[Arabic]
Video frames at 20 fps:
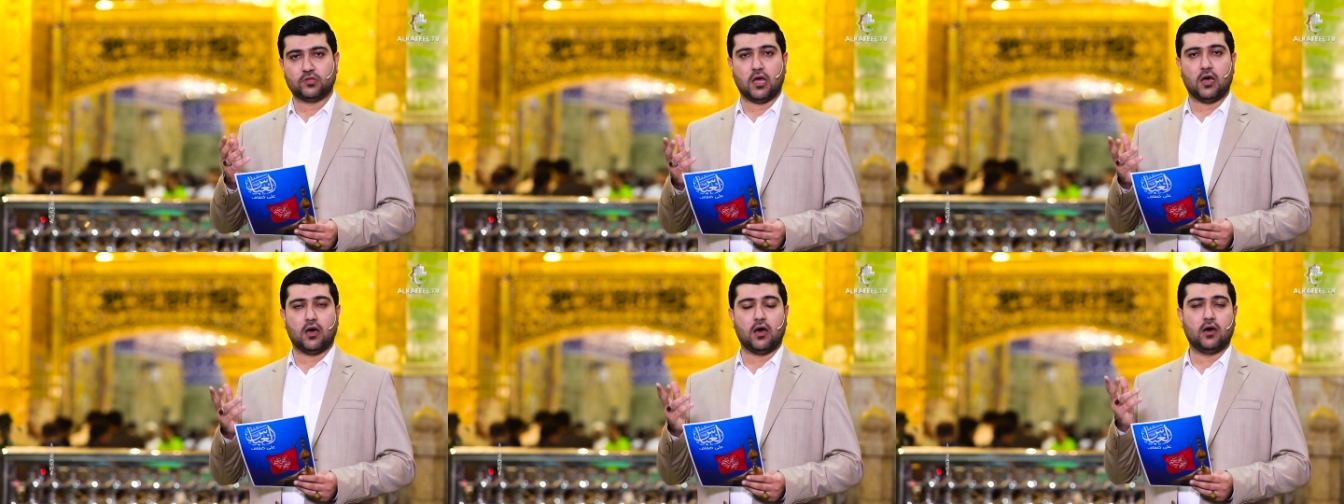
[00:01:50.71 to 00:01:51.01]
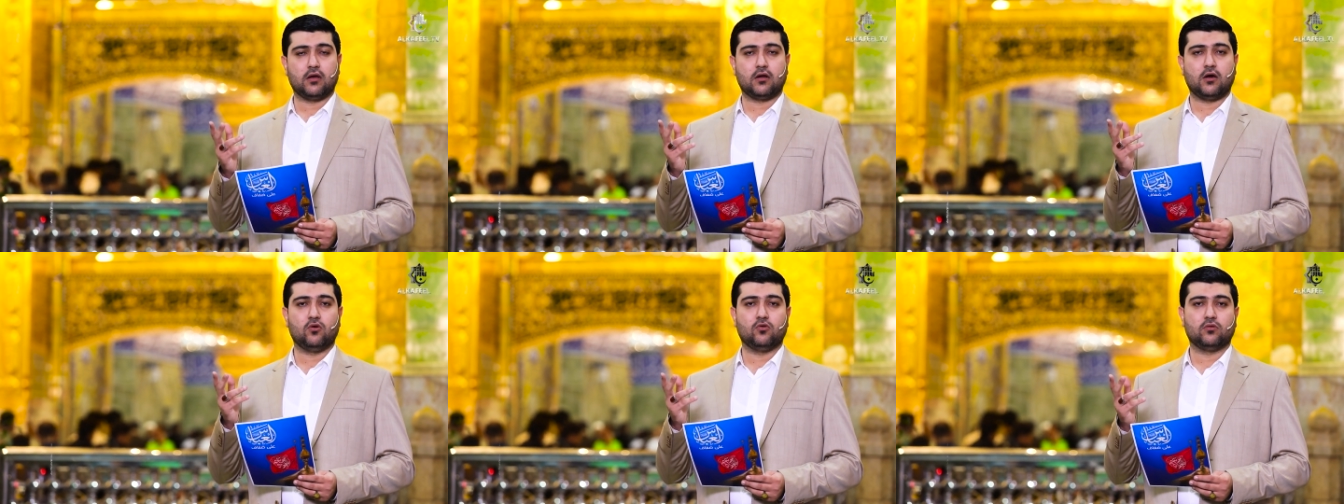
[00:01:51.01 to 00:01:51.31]

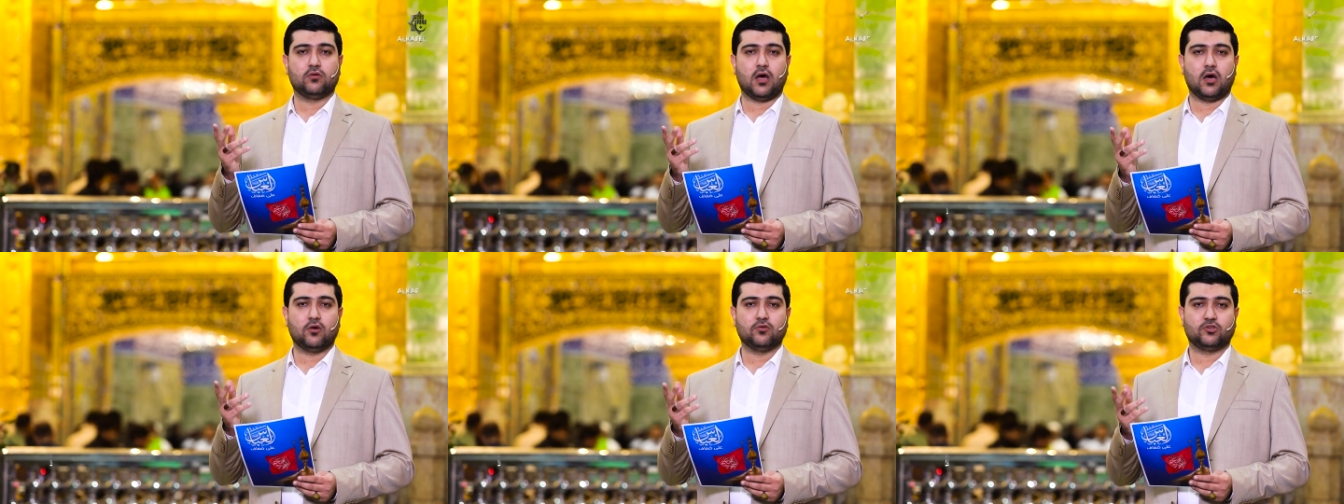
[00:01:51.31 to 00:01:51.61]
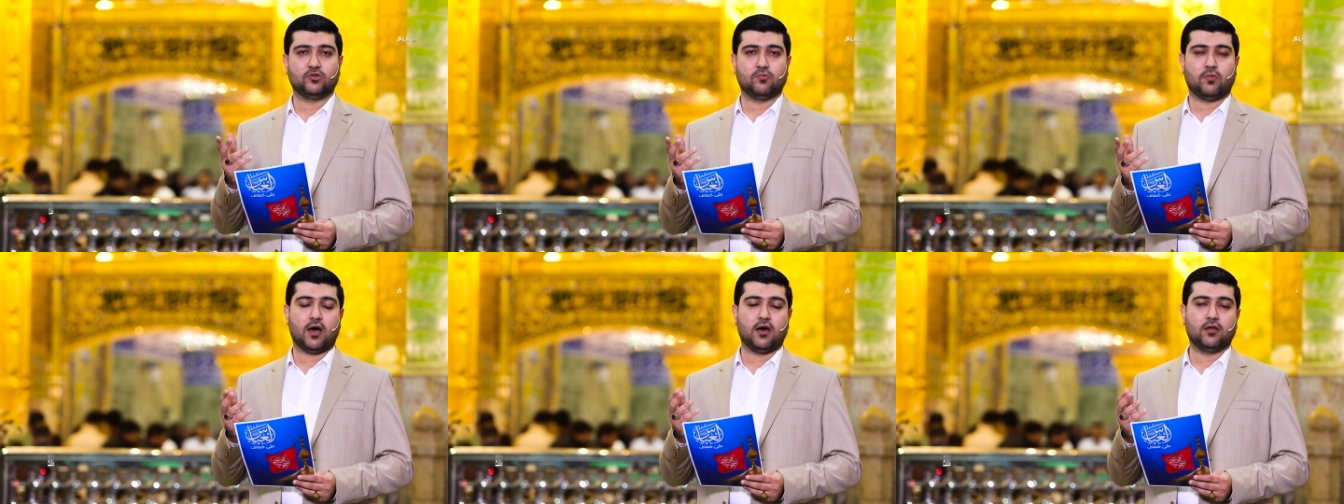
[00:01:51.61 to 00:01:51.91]
طهره الله
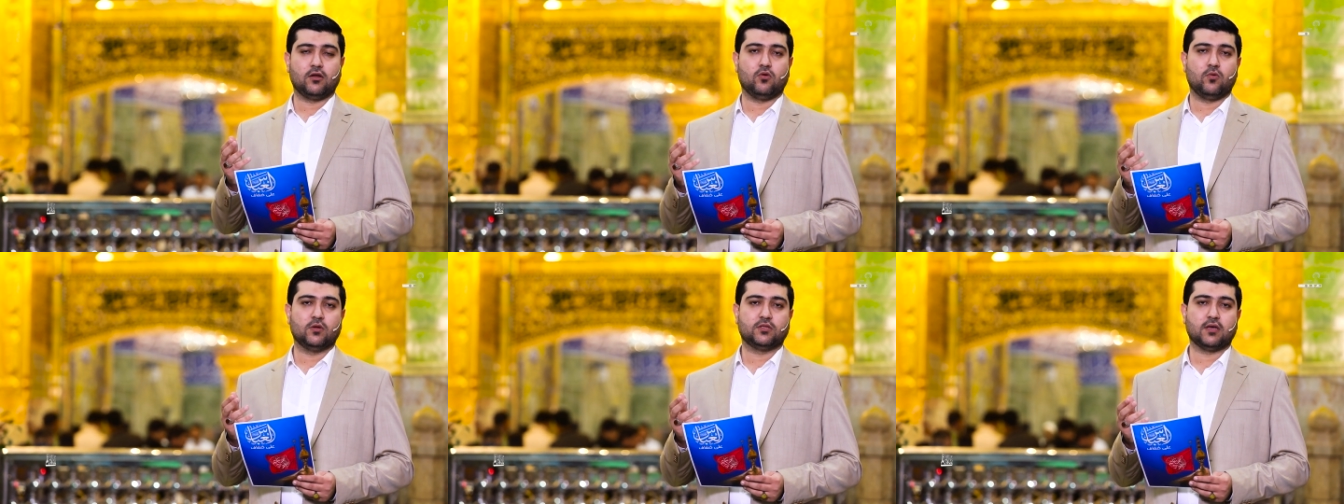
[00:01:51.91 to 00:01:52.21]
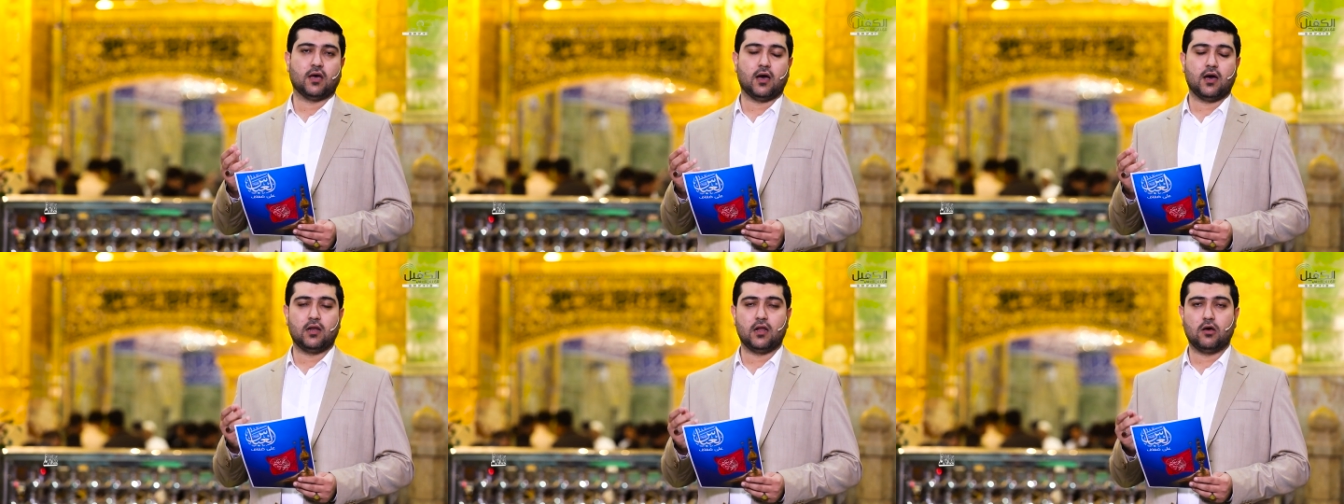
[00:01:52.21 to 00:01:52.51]
سبحانه
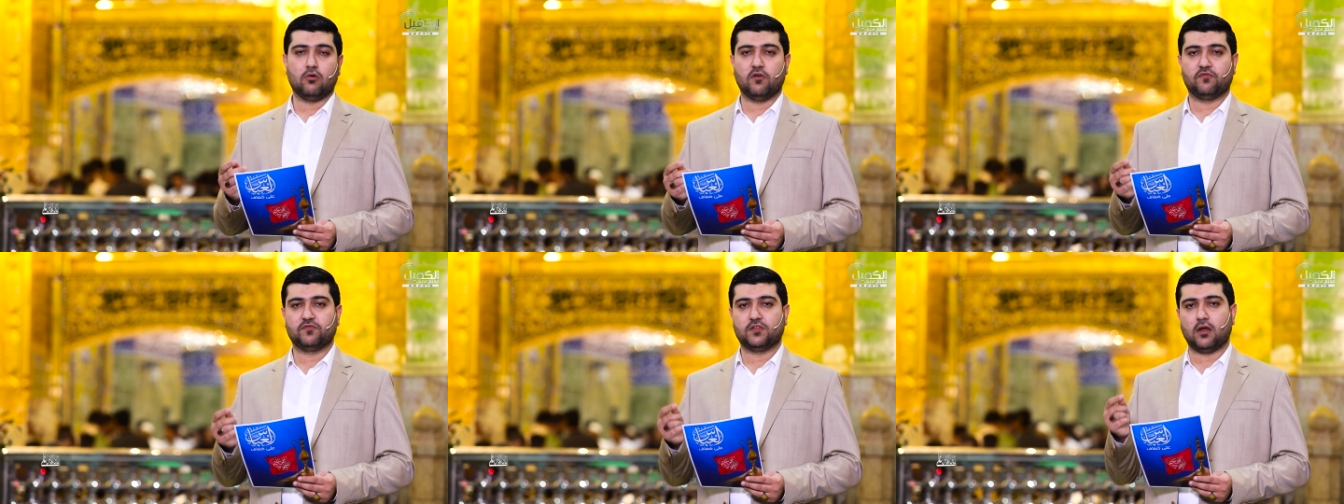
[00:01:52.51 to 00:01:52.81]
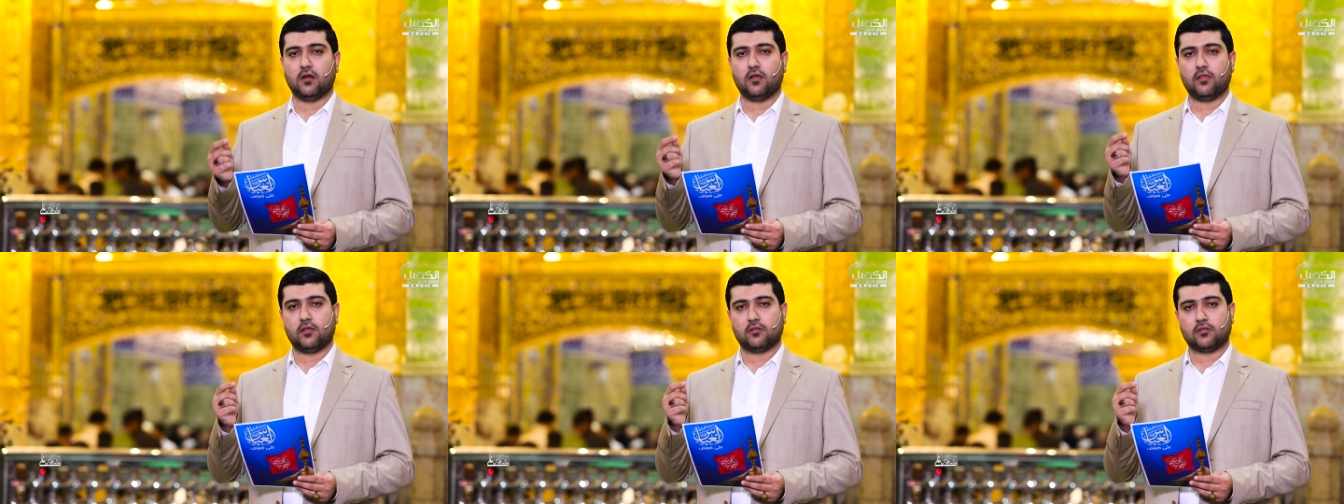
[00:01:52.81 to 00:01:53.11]
وتعالى
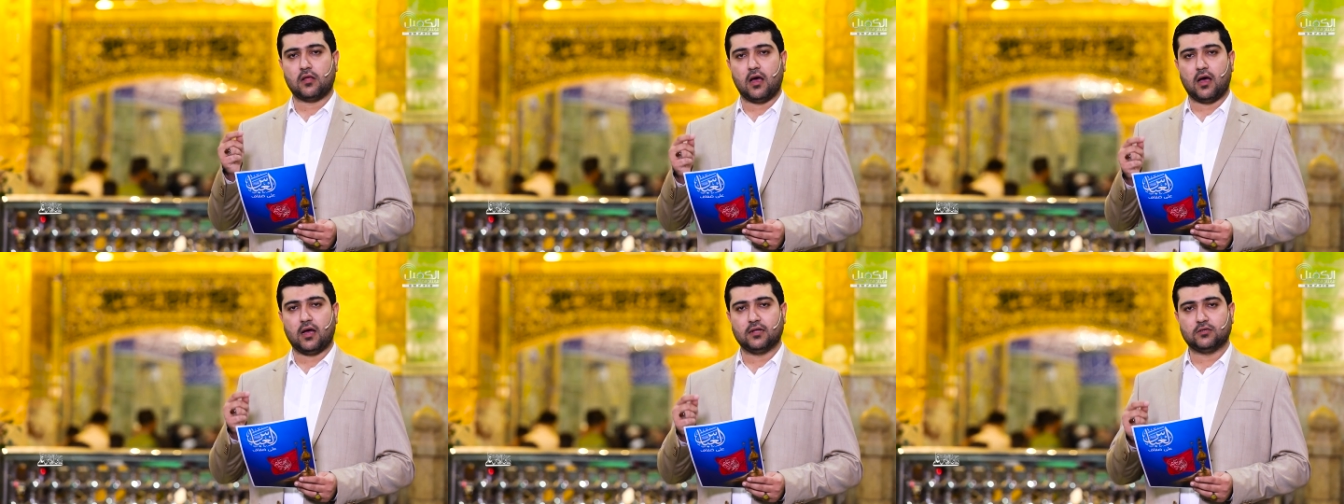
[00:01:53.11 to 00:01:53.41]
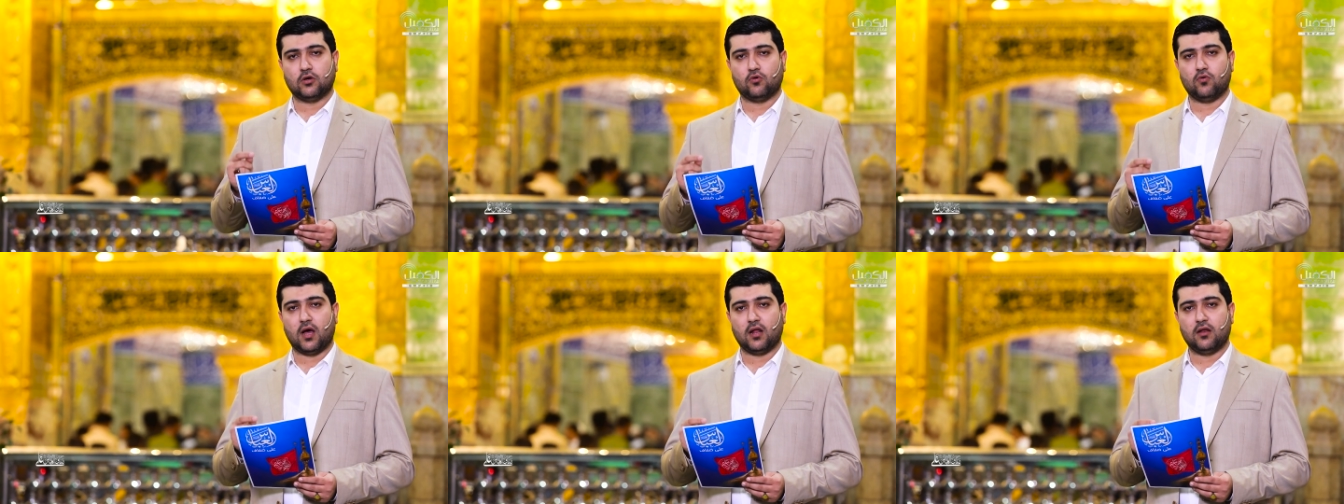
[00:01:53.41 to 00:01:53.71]
وافترض
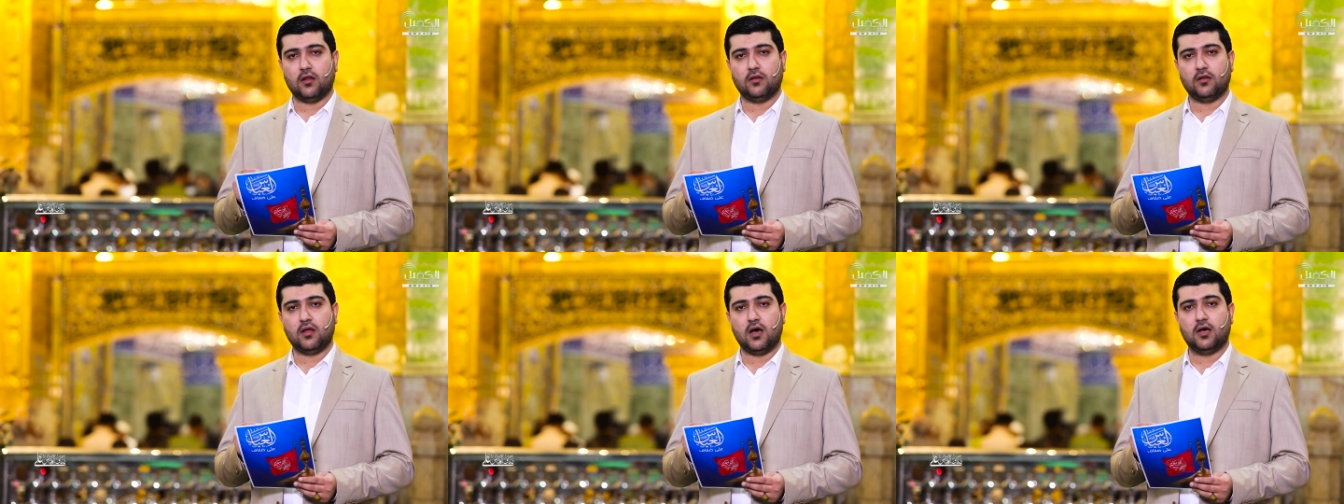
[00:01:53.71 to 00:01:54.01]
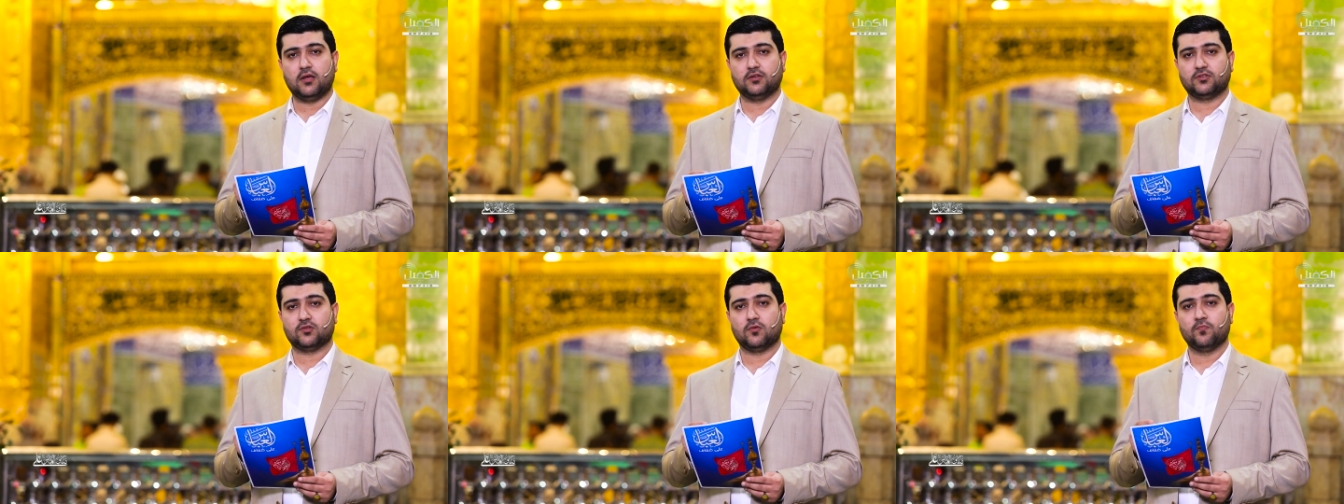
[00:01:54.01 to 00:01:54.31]
طاعته على
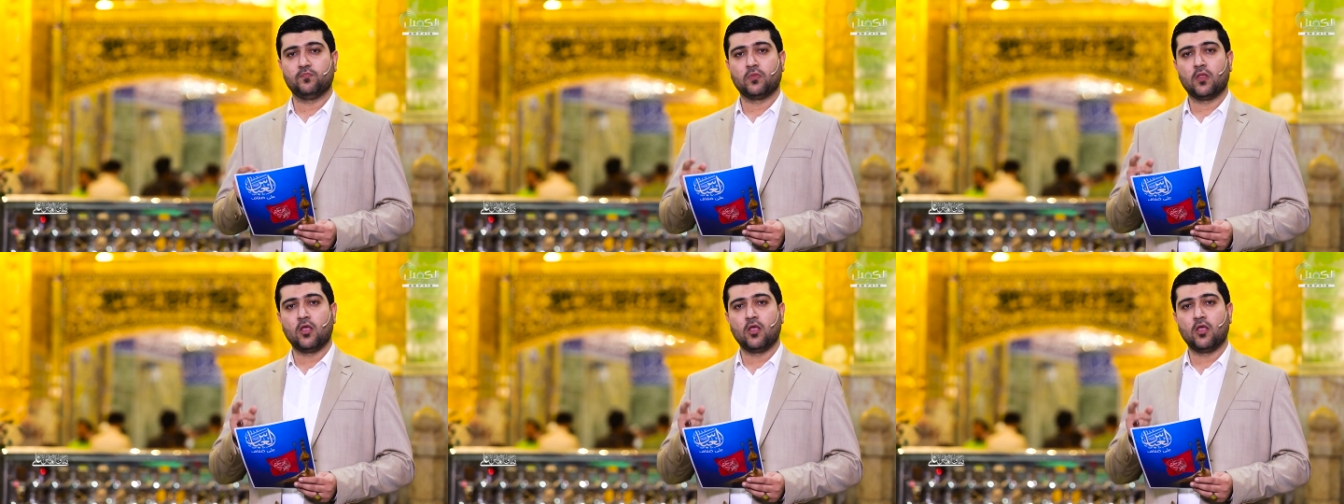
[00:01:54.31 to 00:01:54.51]
الناس